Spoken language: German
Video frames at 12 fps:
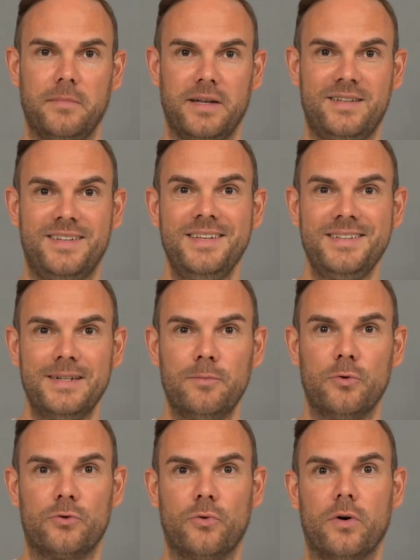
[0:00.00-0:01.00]
Bei
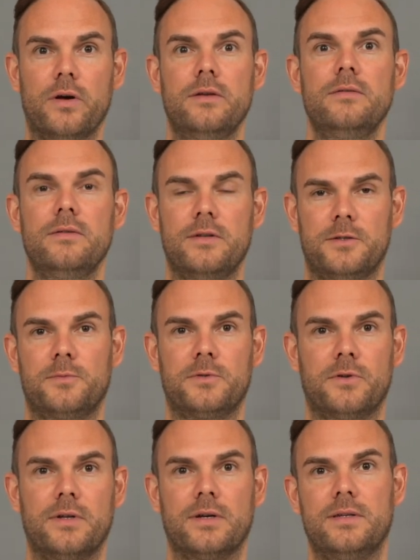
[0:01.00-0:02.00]
Dieselmotoren,
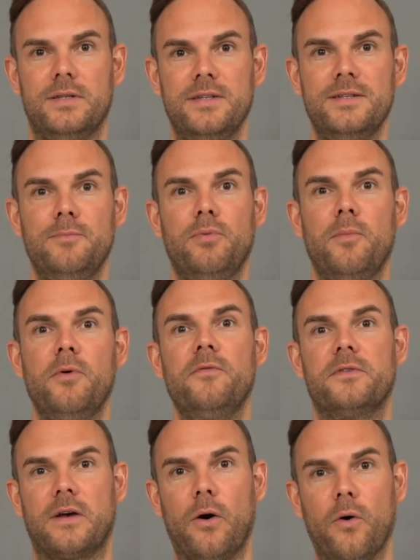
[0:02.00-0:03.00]
insbesondere
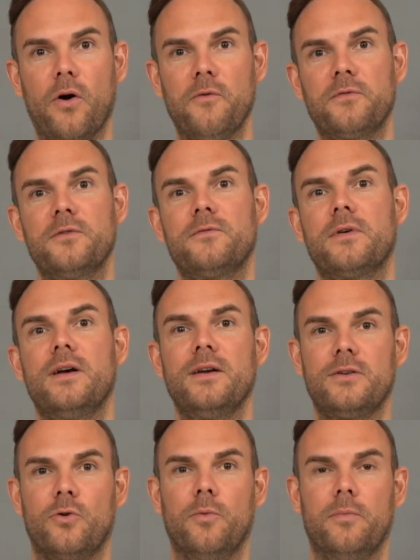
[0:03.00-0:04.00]
Diesel-Pop-Off ist auch oft
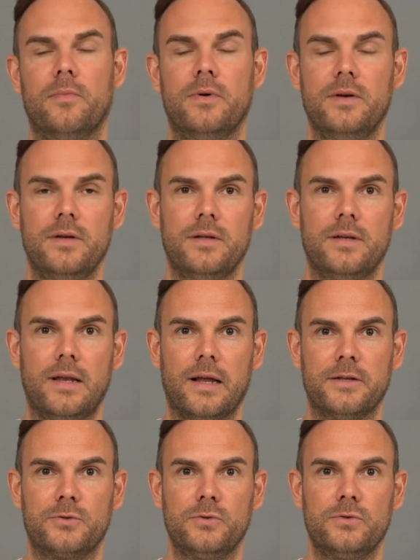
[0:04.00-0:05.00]
gefragt, um die
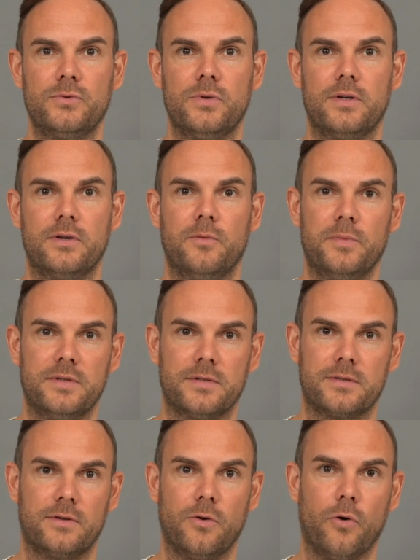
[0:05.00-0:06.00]
Leistung zu, äh, um
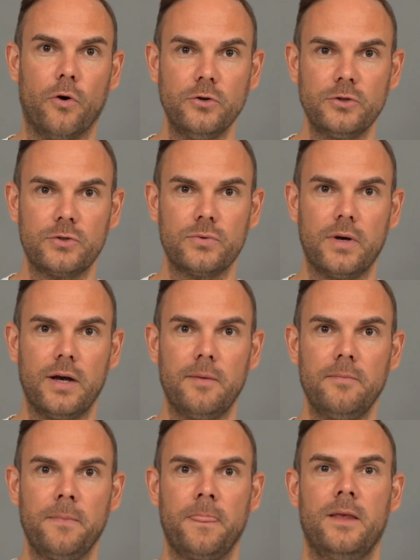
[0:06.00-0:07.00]
dieses Geräusch zu
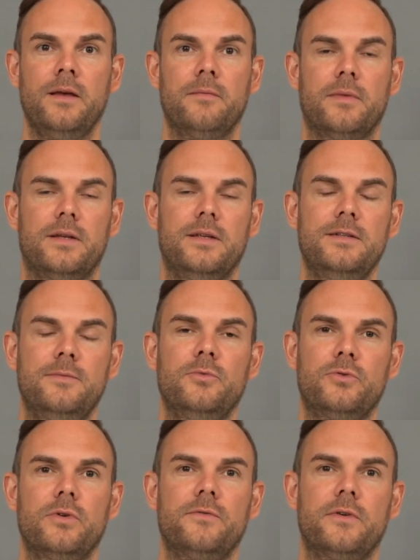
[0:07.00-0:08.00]
haben. Bei
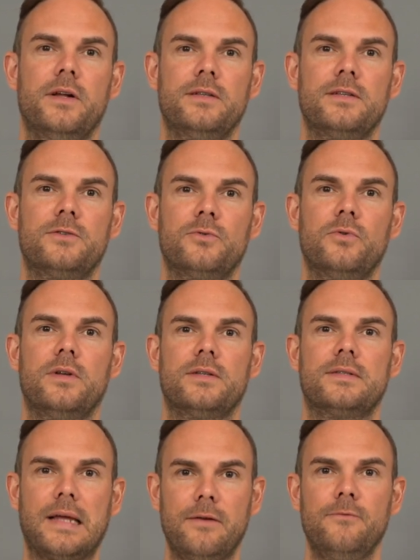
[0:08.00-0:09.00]
Dieselmotoren verhält sich so,
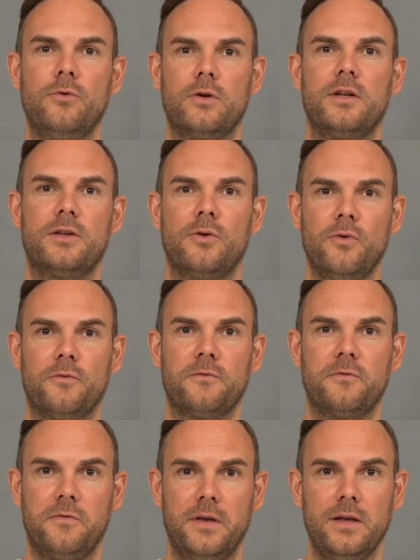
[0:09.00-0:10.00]
dass dann wirklich
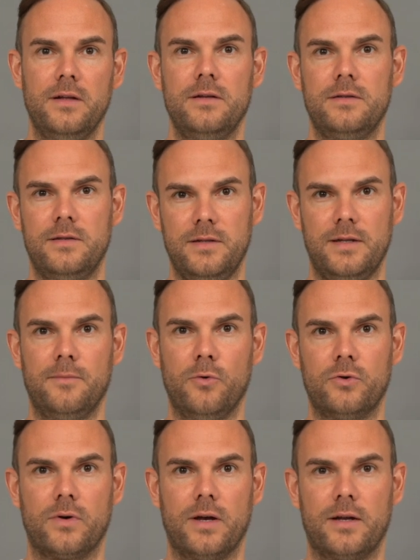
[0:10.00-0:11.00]
Luft fehlt, die der
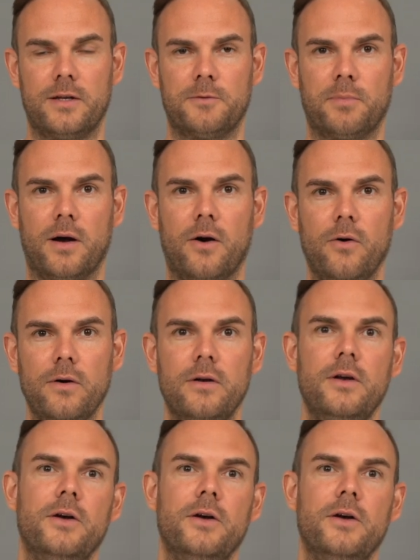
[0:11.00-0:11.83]
Motor eigentlich braucht